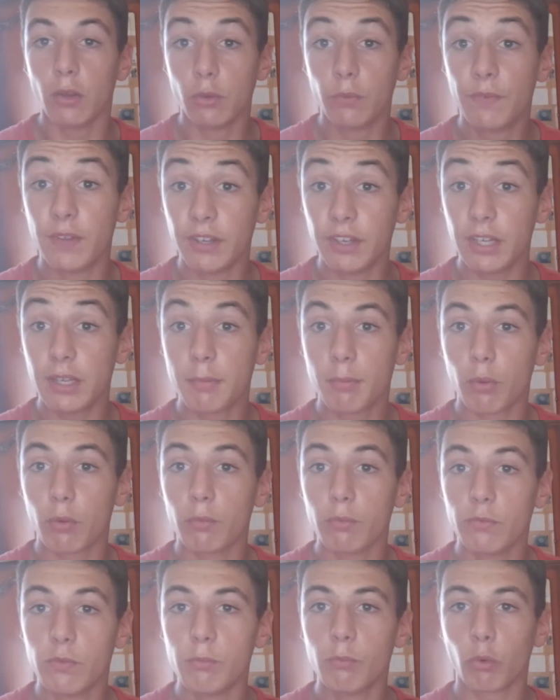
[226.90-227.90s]
du physique pour
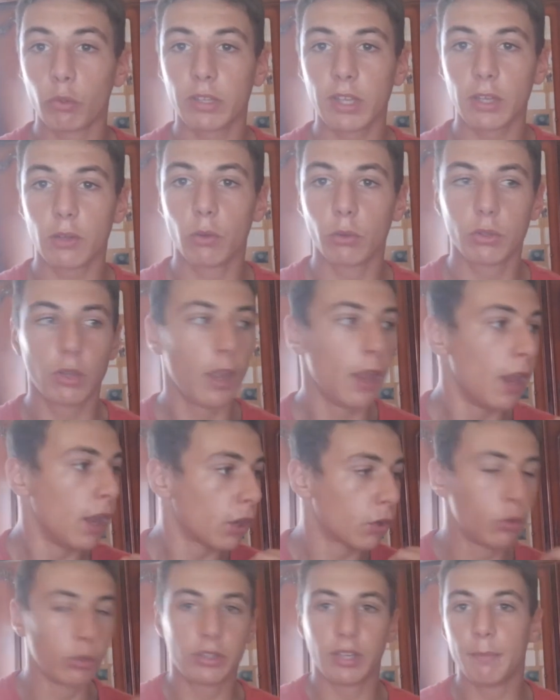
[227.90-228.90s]
vous montrer que,
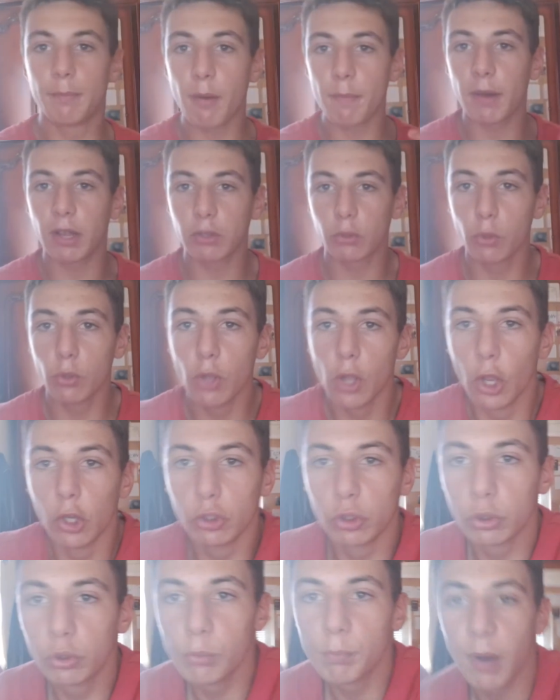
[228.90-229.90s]
que c'est pas parce que
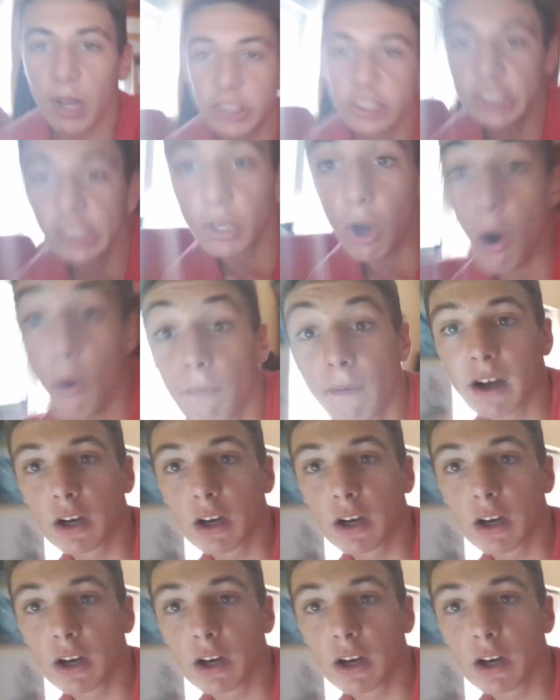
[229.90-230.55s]
je suis parti en